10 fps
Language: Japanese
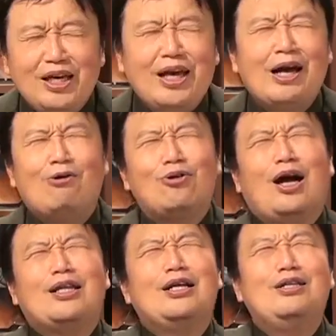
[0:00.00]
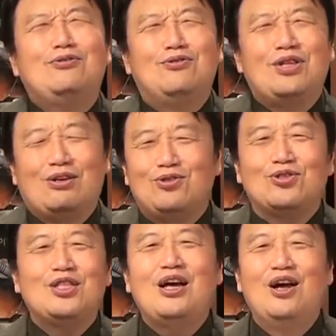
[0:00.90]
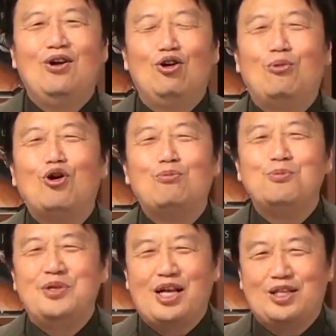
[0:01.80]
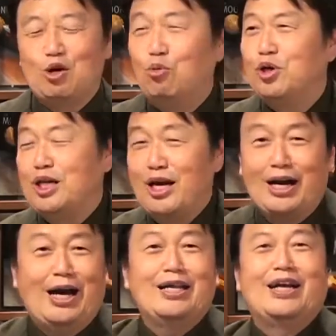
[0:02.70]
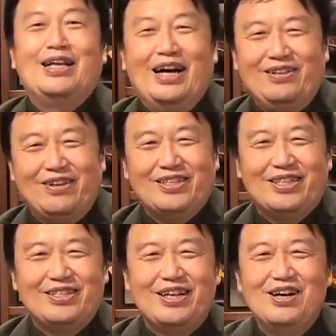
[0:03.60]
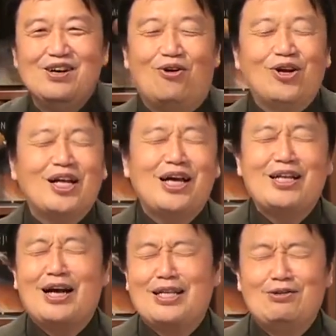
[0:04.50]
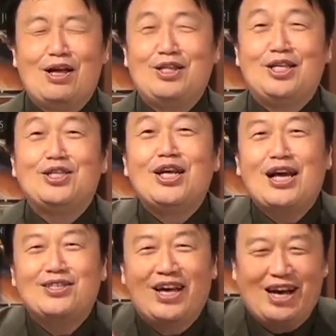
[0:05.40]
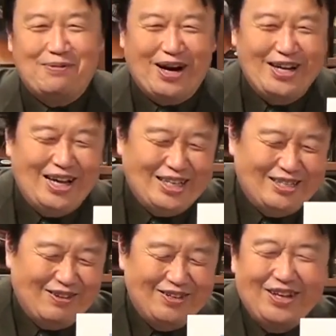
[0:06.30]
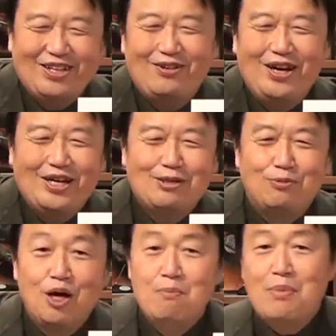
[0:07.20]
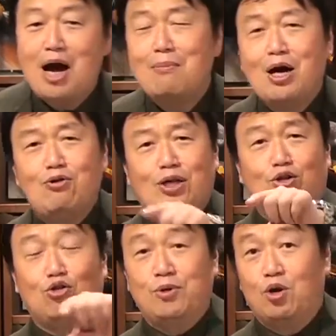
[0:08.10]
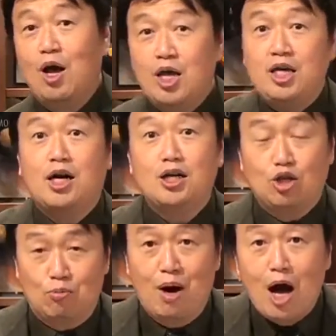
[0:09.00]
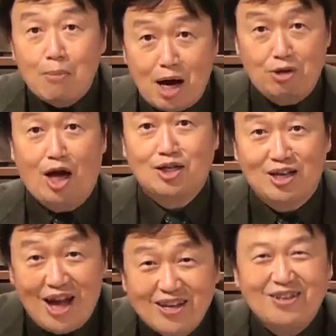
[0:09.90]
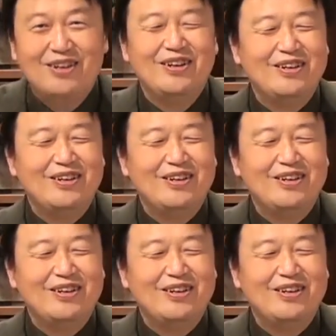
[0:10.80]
い映画ほど語りにくくなるそしてロボコップみたいなやつは覚えてないから語れないというやつでして俺が大体語るのはディスりやすい映画ばかりになってしまうんだけどレガンまあまあ良かったとコメントいい加減にしろまあまあのはずがないと